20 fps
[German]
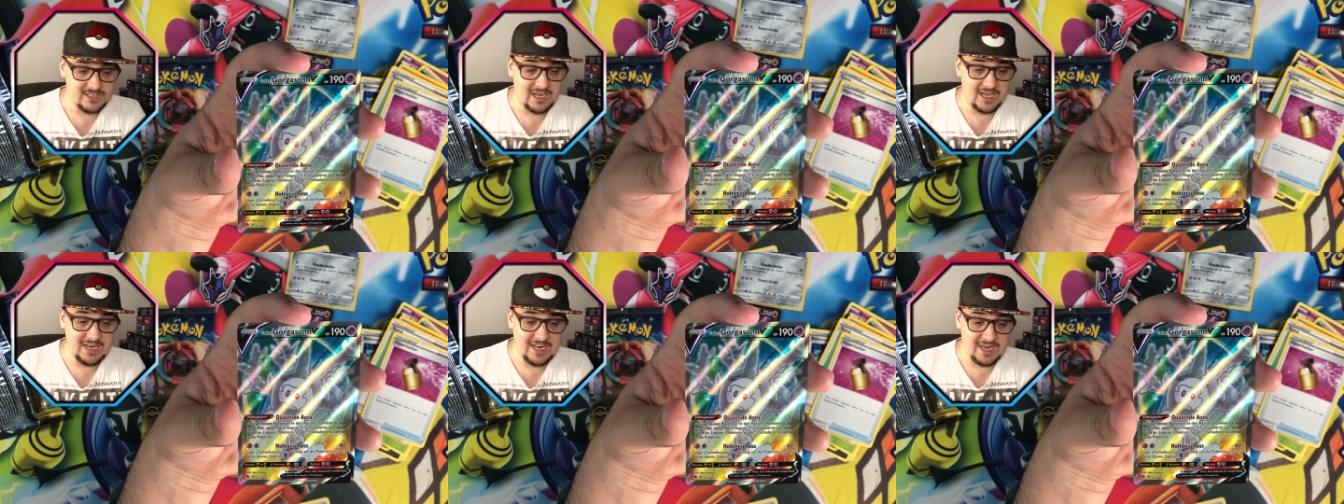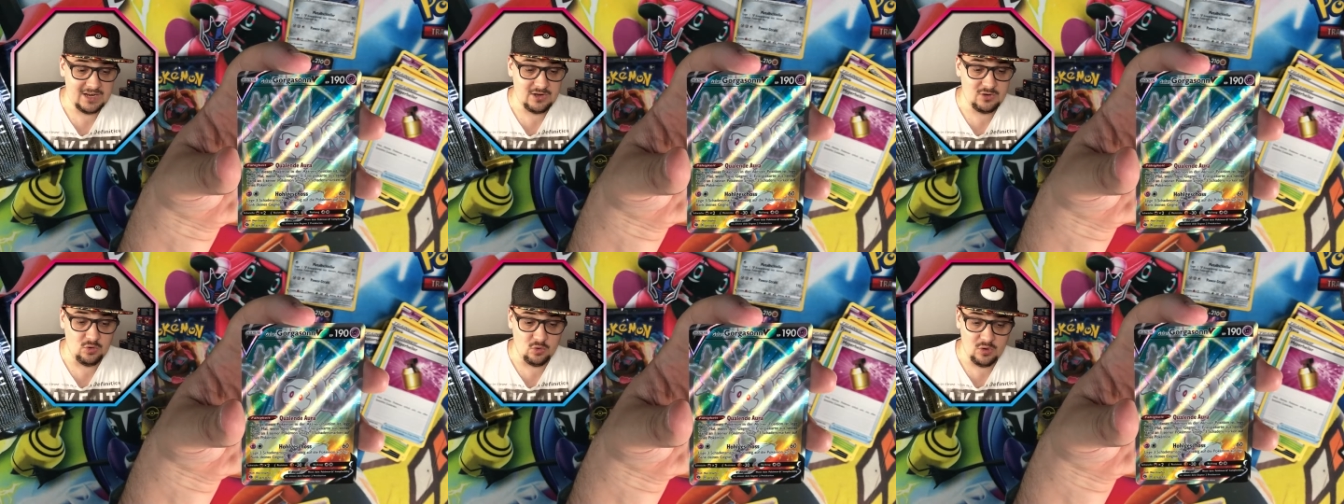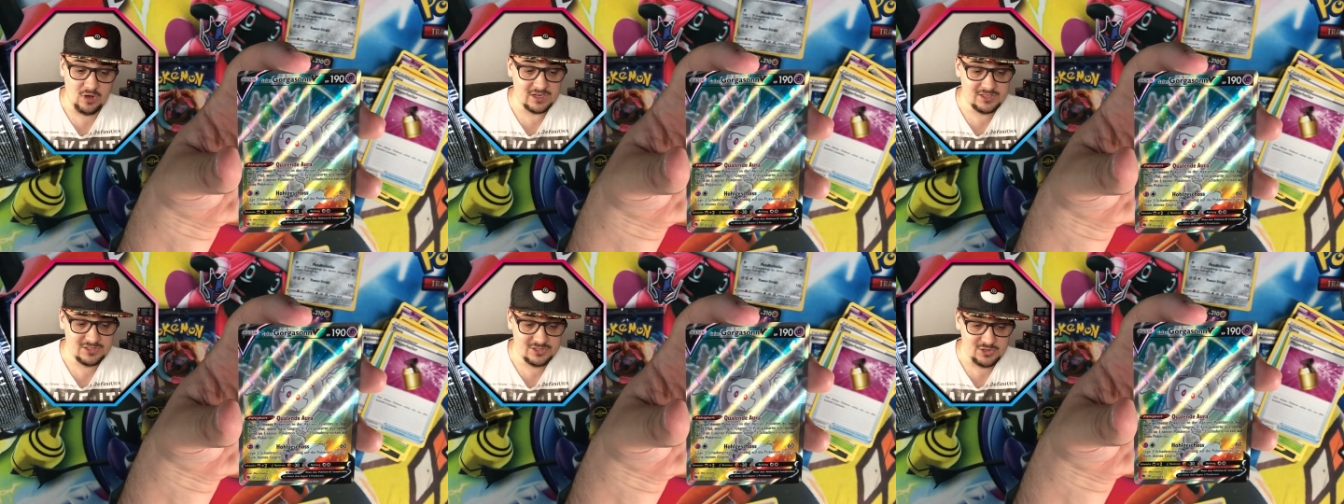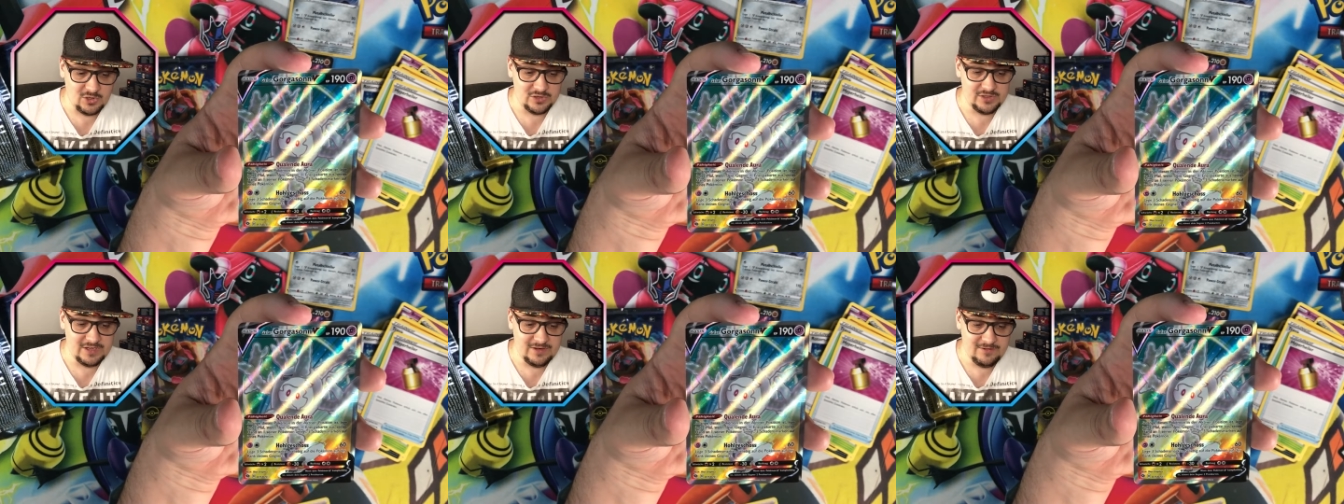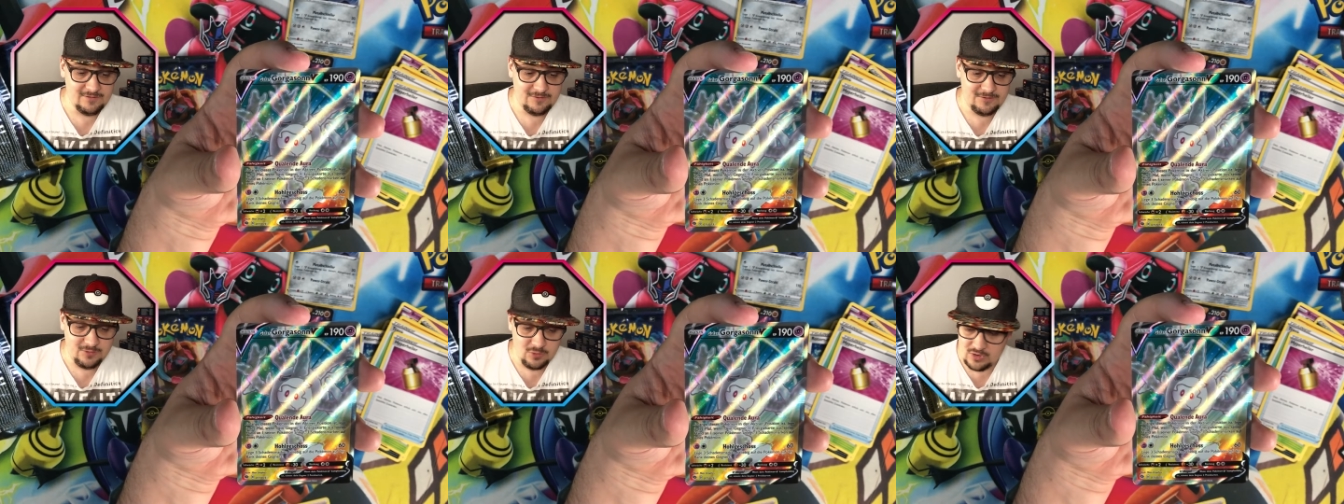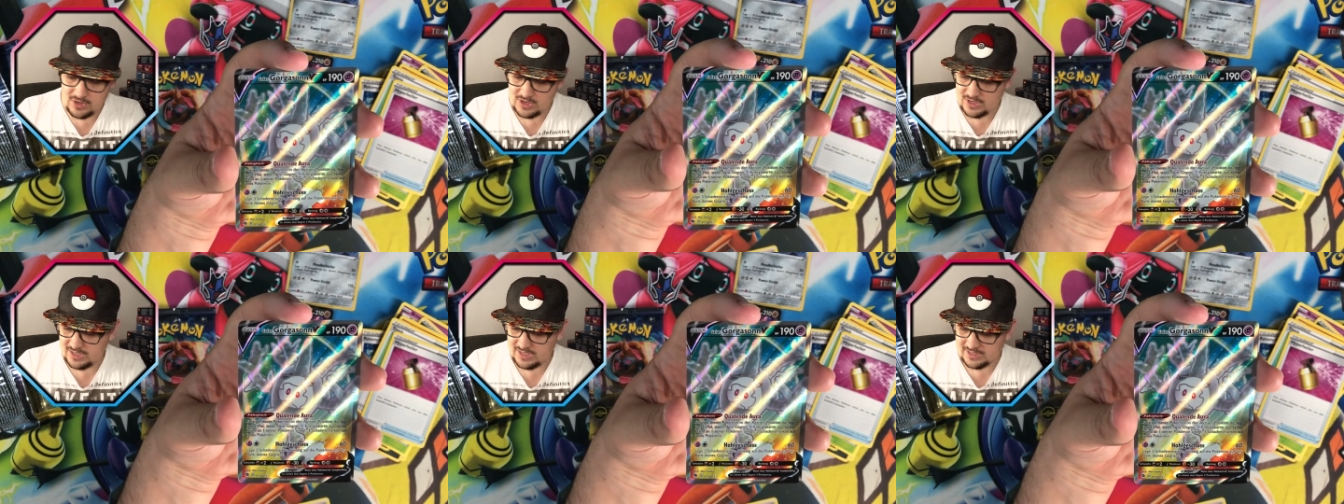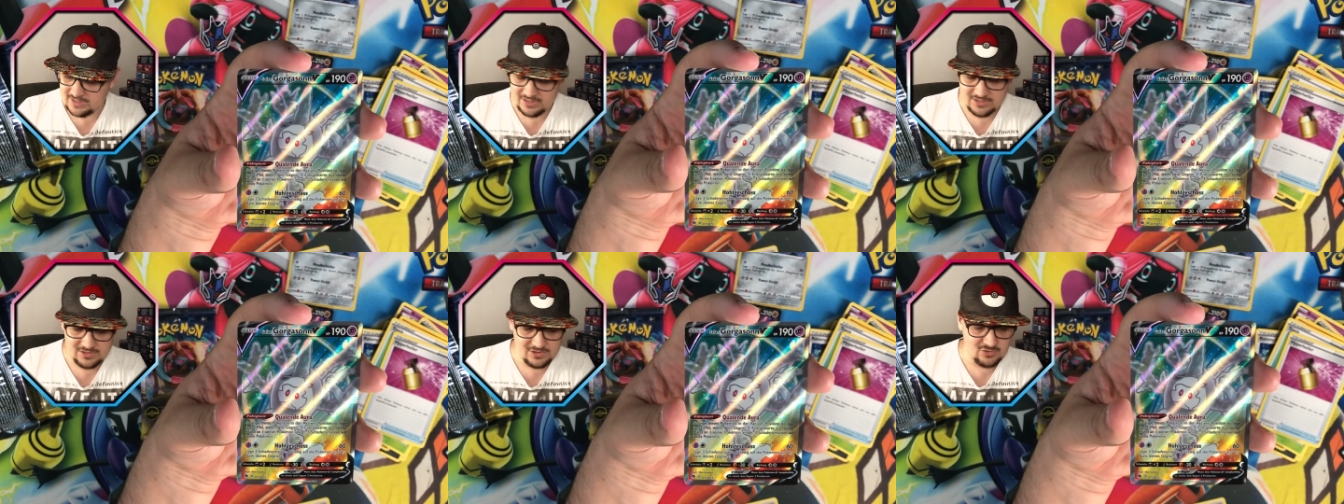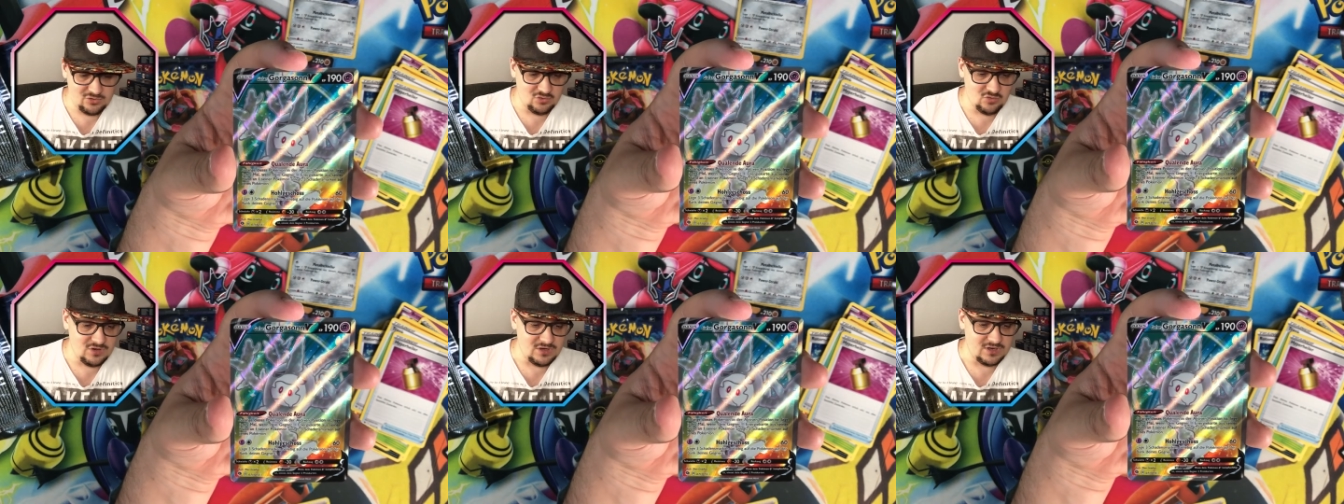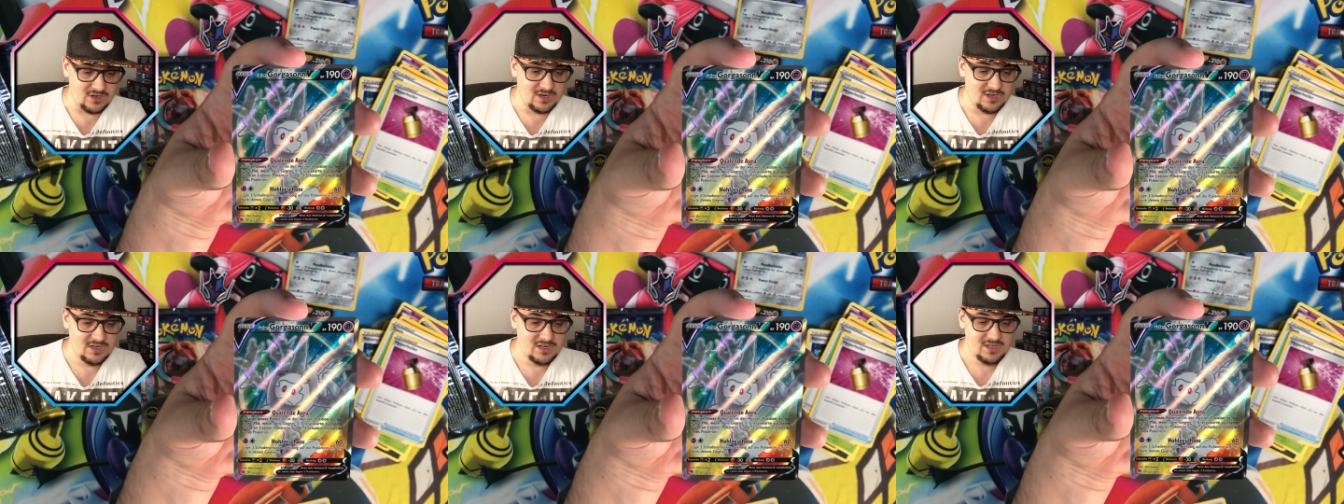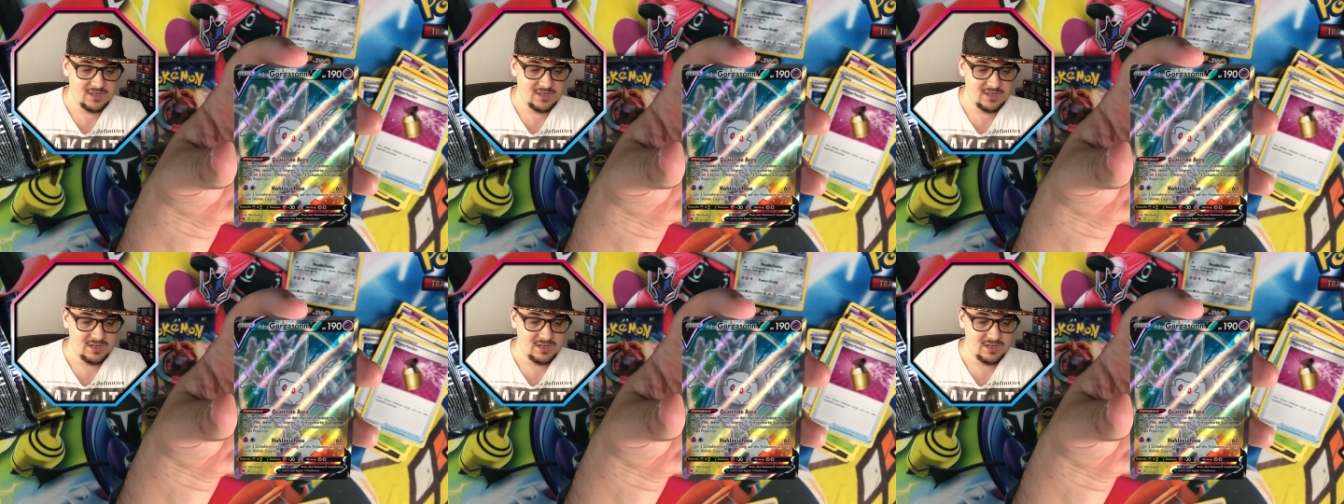Galar Koraxon in Full Art. Cool.